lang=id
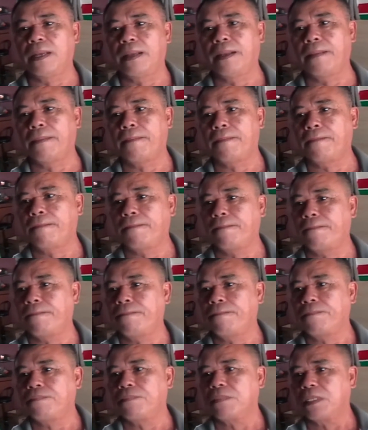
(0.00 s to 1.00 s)
selain tiga
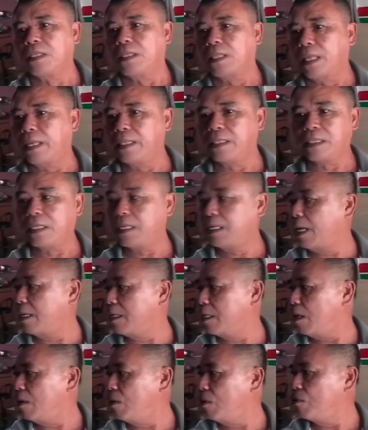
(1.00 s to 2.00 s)
kilo? lain
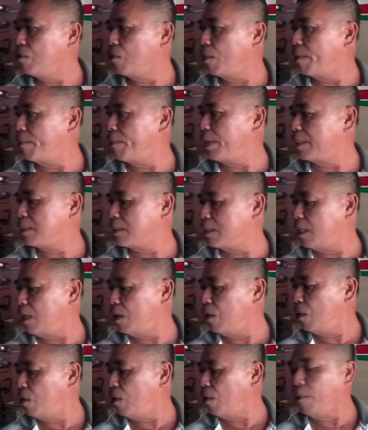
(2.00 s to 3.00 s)
3 kilo 12
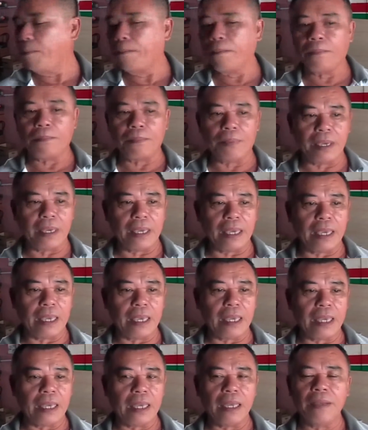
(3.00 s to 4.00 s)
kilo 12
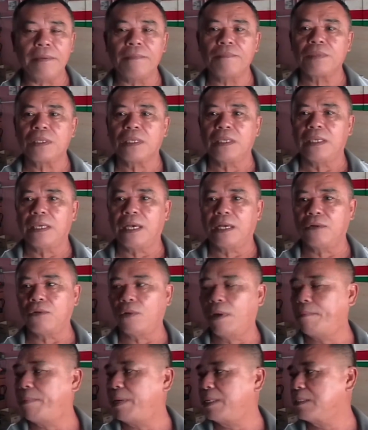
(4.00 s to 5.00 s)
pink kilo? yang
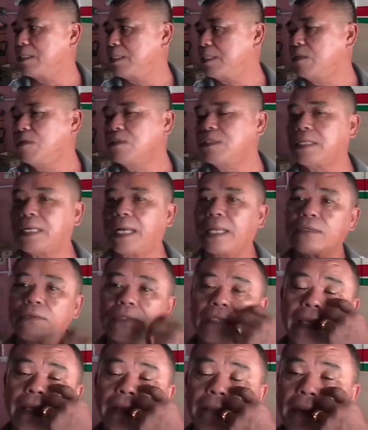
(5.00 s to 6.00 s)
12 kilo
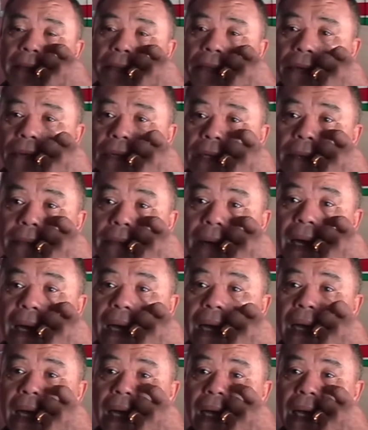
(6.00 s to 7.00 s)
155 155
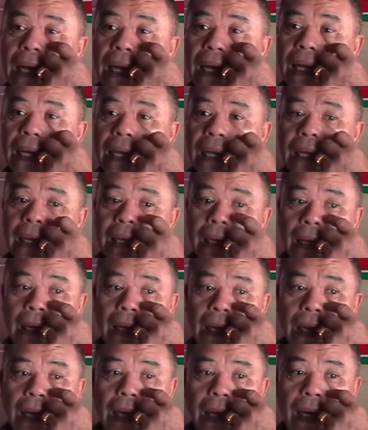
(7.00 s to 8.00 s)

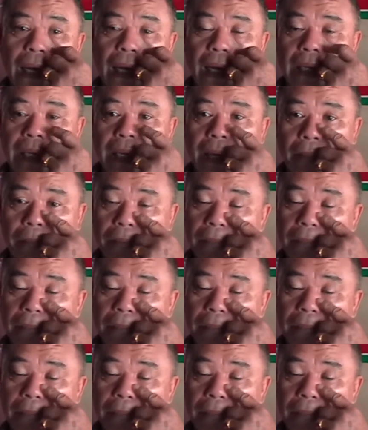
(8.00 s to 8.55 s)
ya nah, yang